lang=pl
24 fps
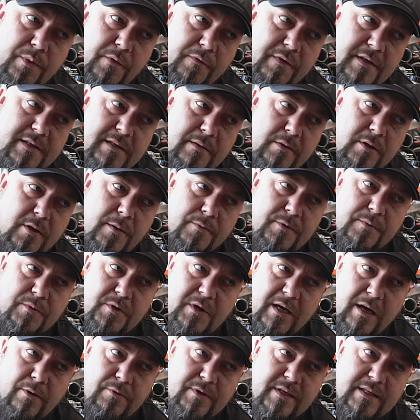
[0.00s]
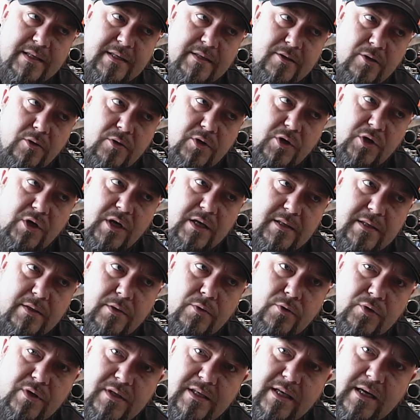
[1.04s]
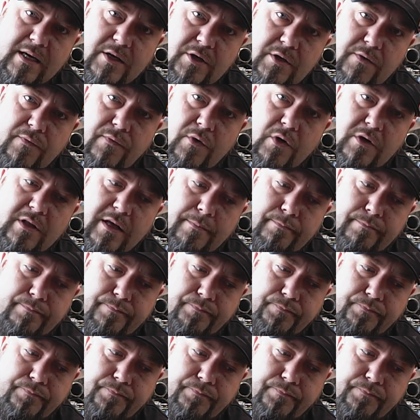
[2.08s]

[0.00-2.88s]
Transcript: powiedzą, dobrze, przy aucie za 100 tysięcy to już jest jakaś kwota.